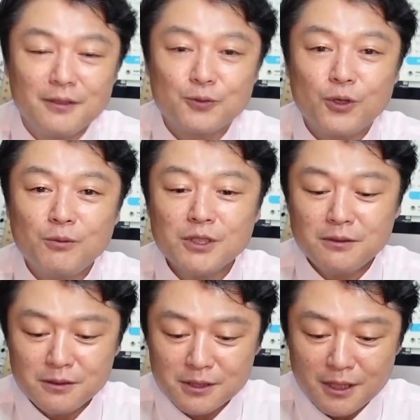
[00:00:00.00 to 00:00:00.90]
それもせ
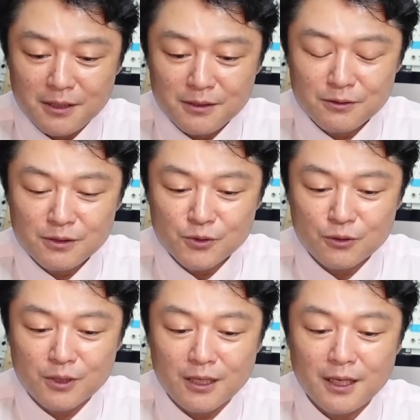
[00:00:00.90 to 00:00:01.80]
ずにジャニーズ事務
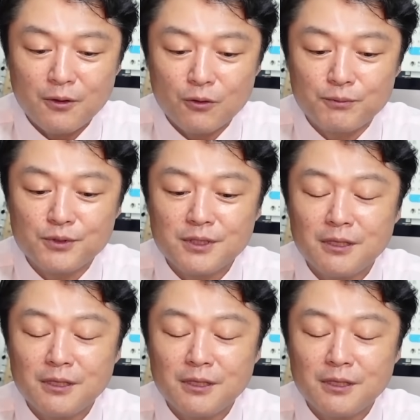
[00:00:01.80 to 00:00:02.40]
所だけをぶん